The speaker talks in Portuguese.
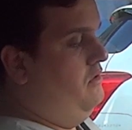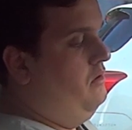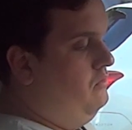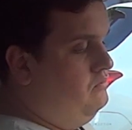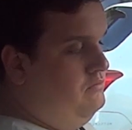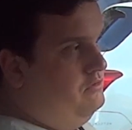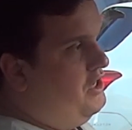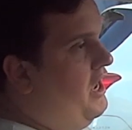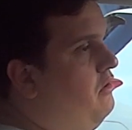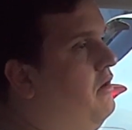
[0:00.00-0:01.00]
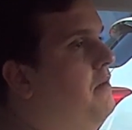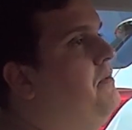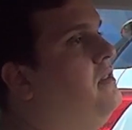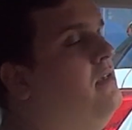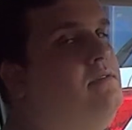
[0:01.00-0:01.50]
eu cheguei no
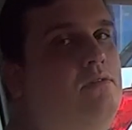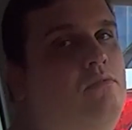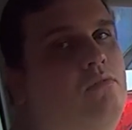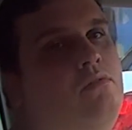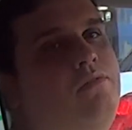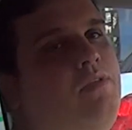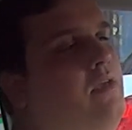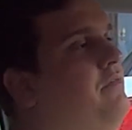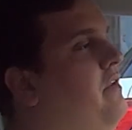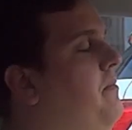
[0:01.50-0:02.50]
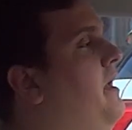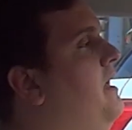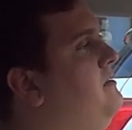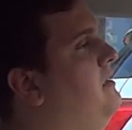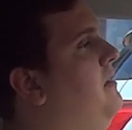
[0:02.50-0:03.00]
Up, que tem seguro, tem free
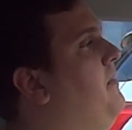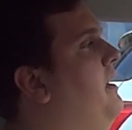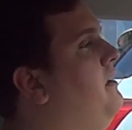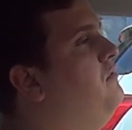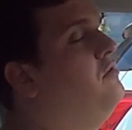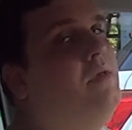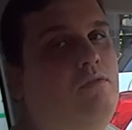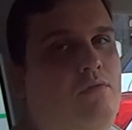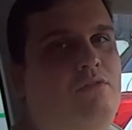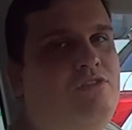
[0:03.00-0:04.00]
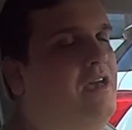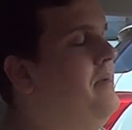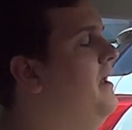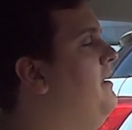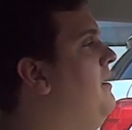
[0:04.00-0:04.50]
ABS, tem airbag, tudo bem, o Twingo tinha
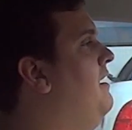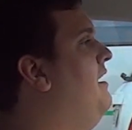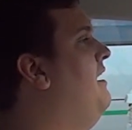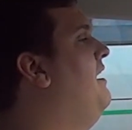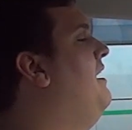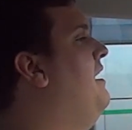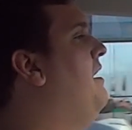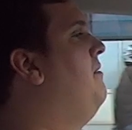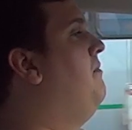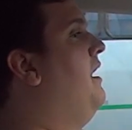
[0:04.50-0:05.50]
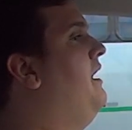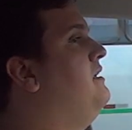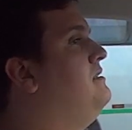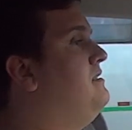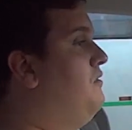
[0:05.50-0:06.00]
airbag.
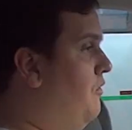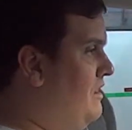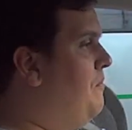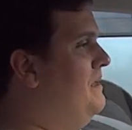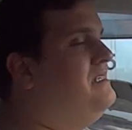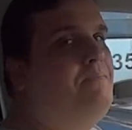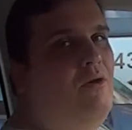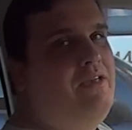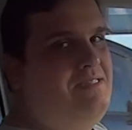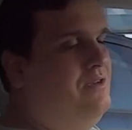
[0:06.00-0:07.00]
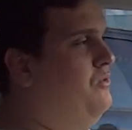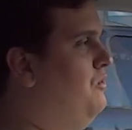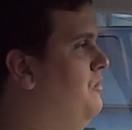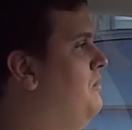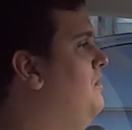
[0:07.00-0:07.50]
Mas eu tenho o principal que é
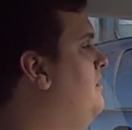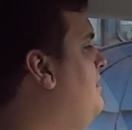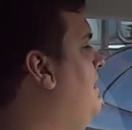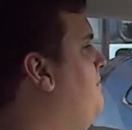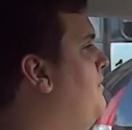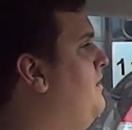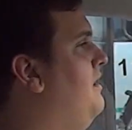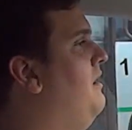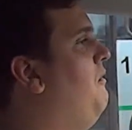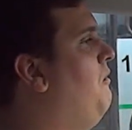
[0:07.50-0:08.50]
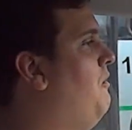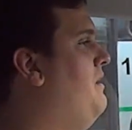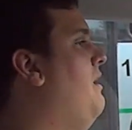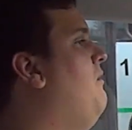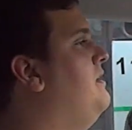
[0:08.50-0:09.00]
seguro, né? Porque
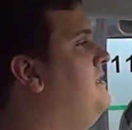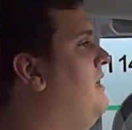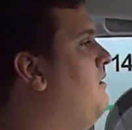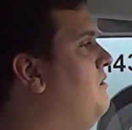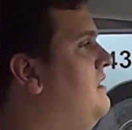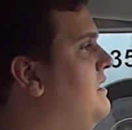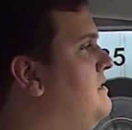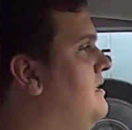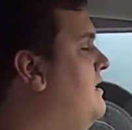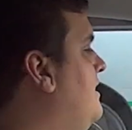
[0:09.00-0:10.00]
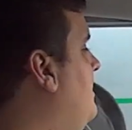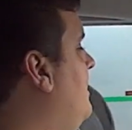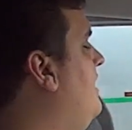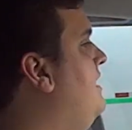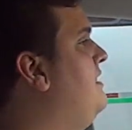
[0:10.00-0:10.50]
qualquer coisa que aconteça
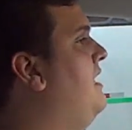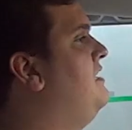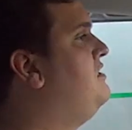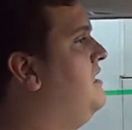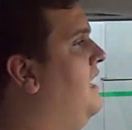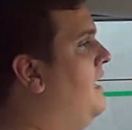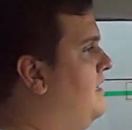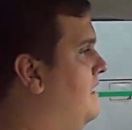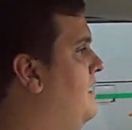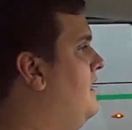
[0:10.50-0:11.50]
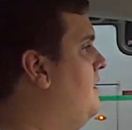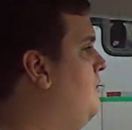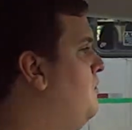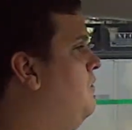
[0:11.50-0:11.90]
na estrada, eu